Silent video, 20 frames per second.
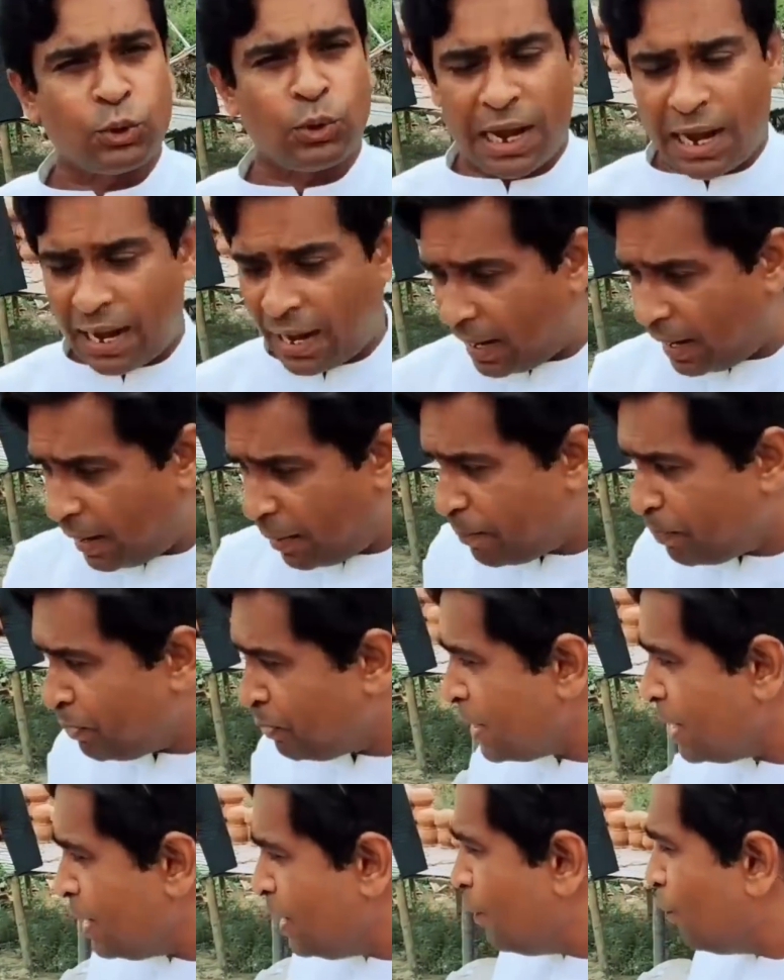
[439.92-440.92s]
चुका है
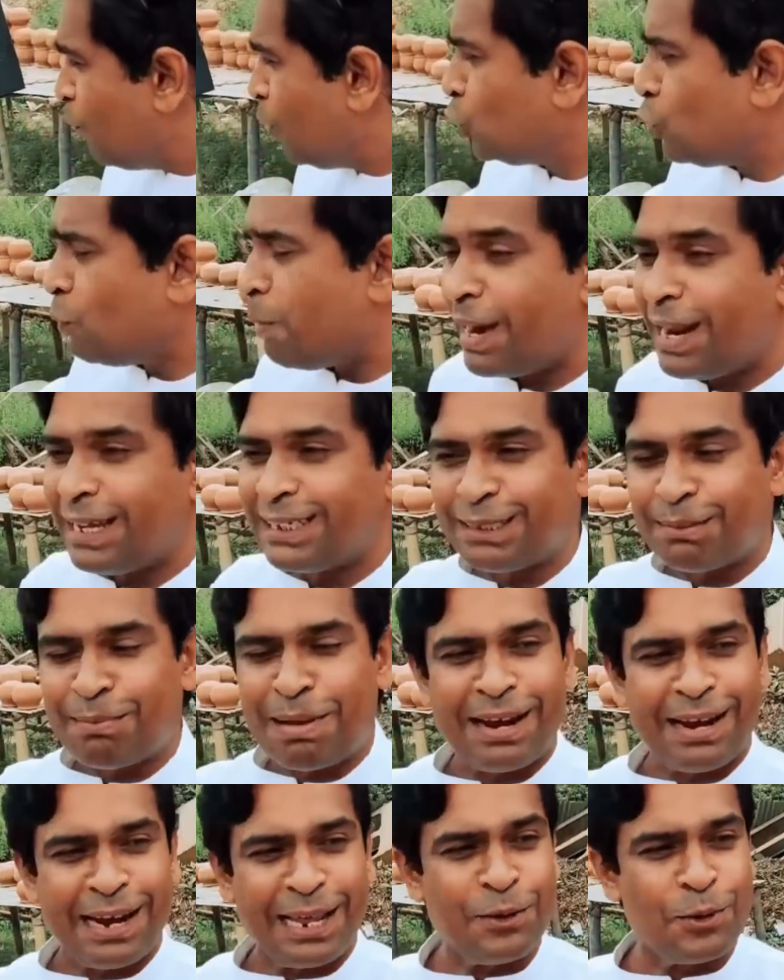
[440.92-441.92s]
वो दोबारा
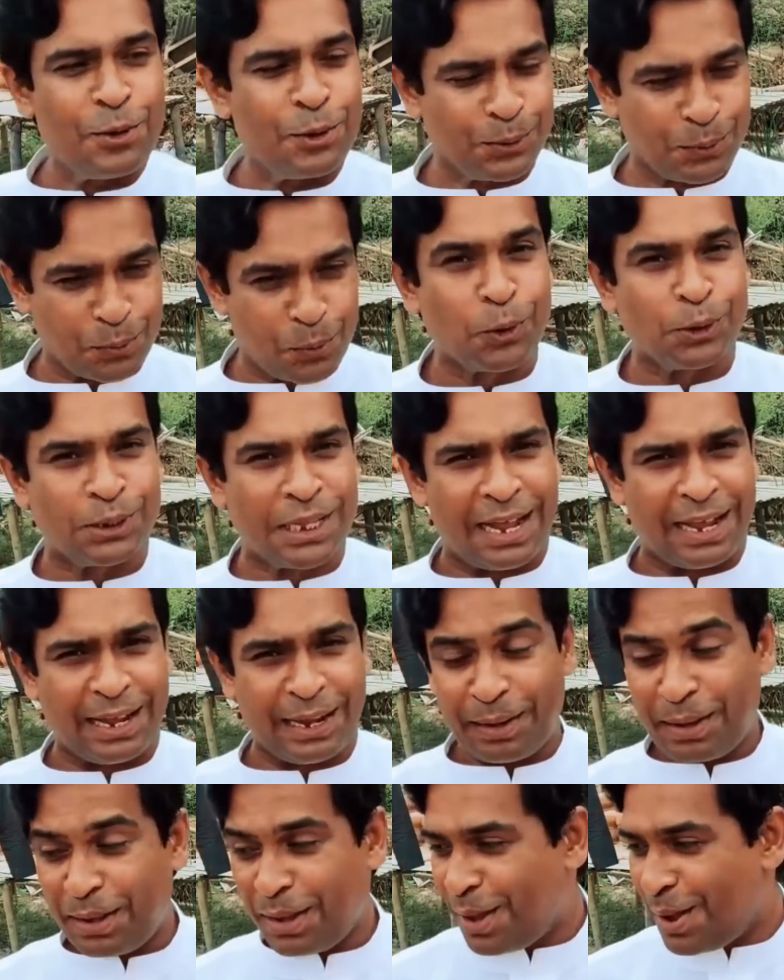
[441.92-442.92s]
इस्तेमाल नहीं हो, होता है
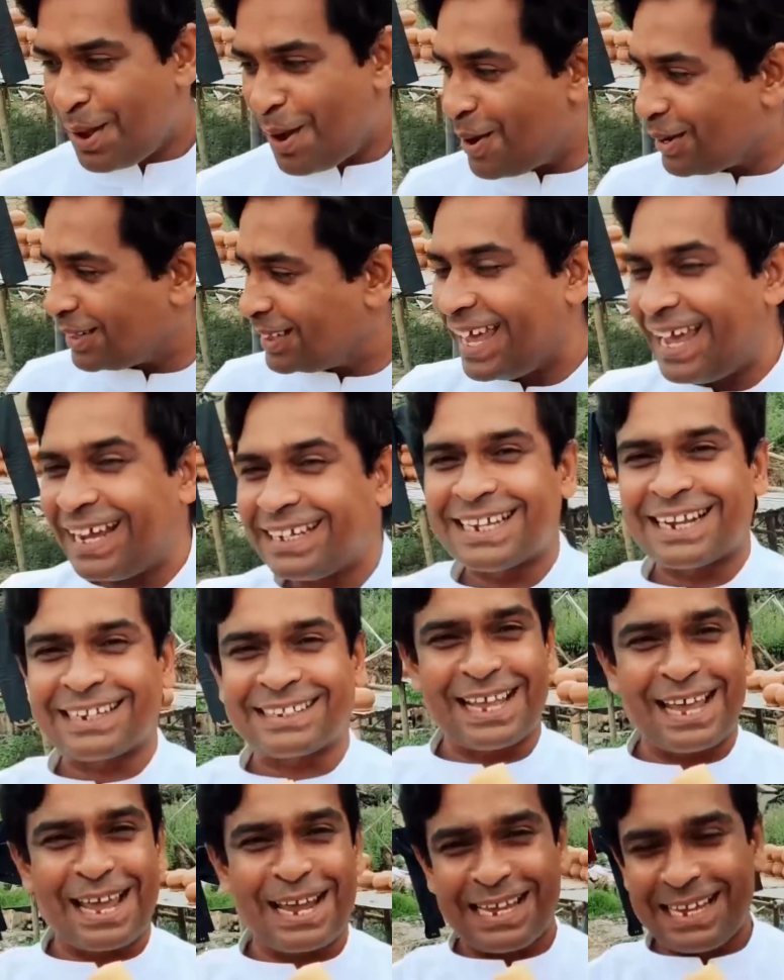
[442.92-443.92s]
और देख
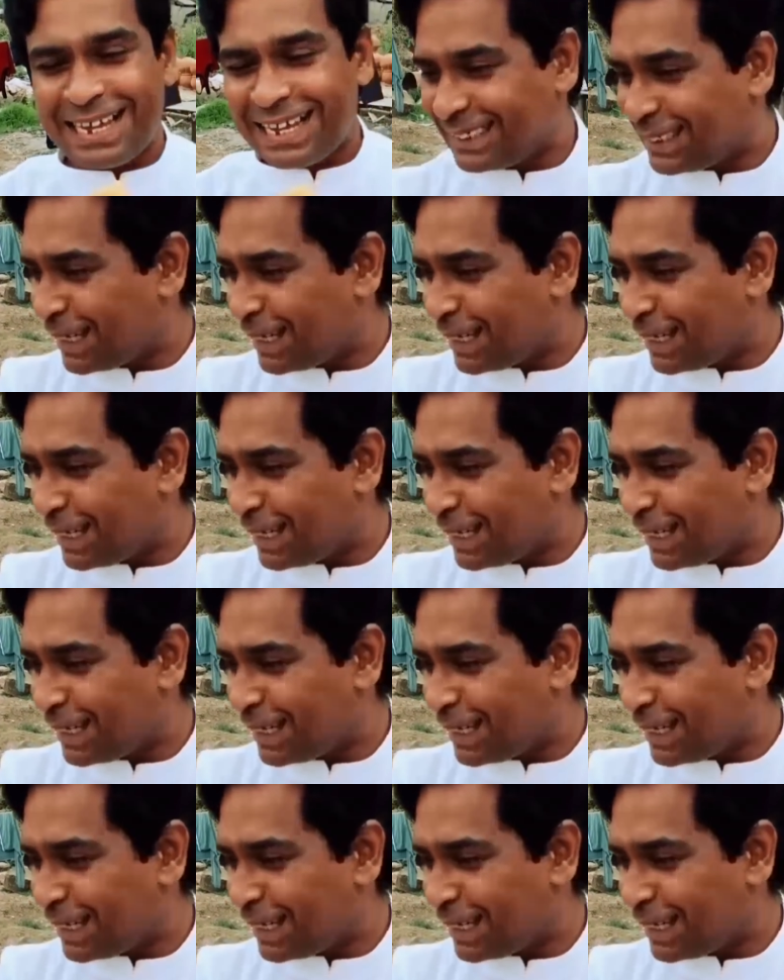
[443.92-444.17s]
सकते हैं कि ये